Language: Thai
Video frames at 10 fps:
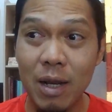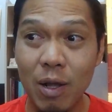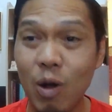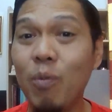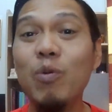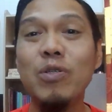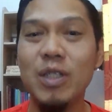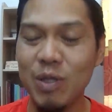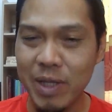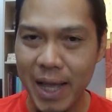ขอพูดสี
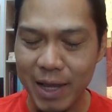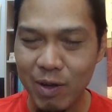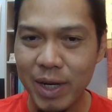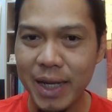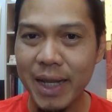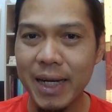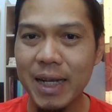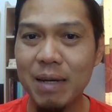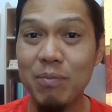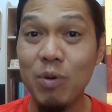ตัวท้ายก่อนละกันนะ
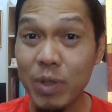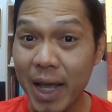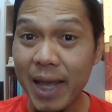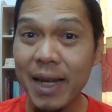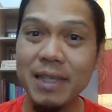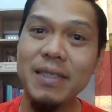ครับลงท้ายเลข